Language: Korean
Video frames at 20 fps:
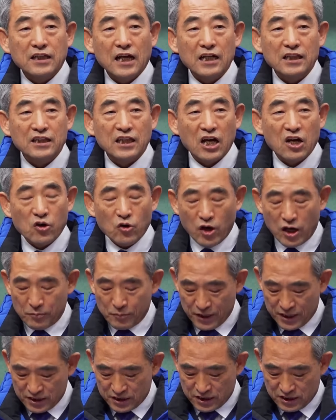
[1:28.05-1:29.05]
이렇게
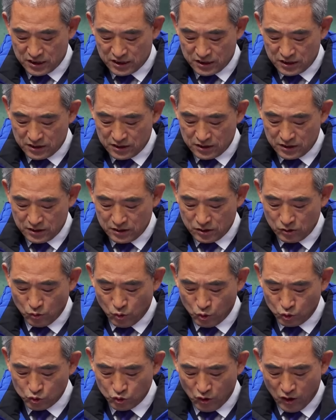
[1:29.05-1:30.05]
드러날 것으로
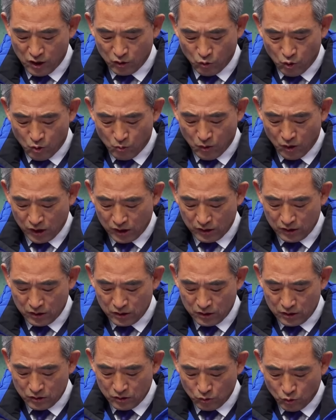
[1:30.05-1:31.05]
보입니다.
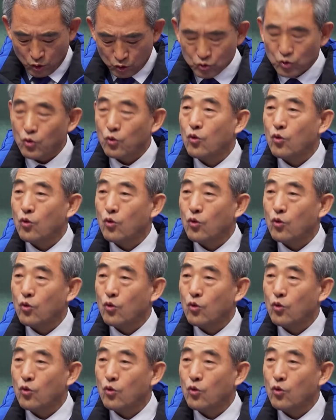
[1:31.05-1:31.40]
시민들이